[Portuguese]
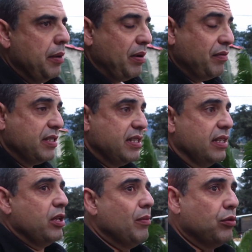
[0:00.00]
Para você
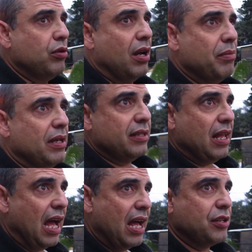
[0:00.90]
ter uma
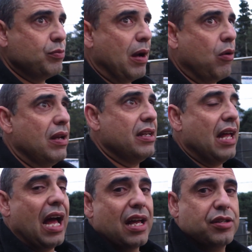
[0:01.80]
durabilidade, uma
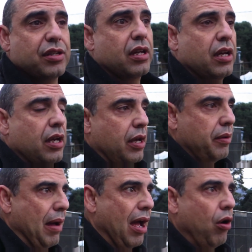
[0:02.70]
qualidade
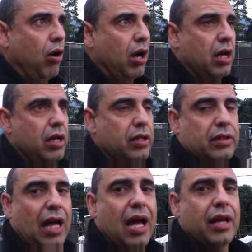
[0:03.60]
maior,
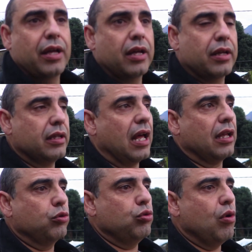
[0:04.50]
tá? Na
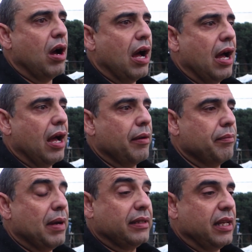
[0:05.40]
tua
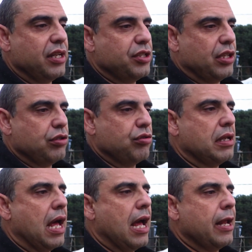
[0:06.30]
bateria
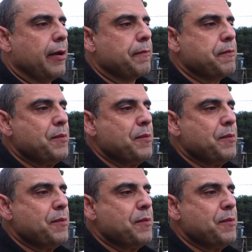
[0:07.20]
estacionária,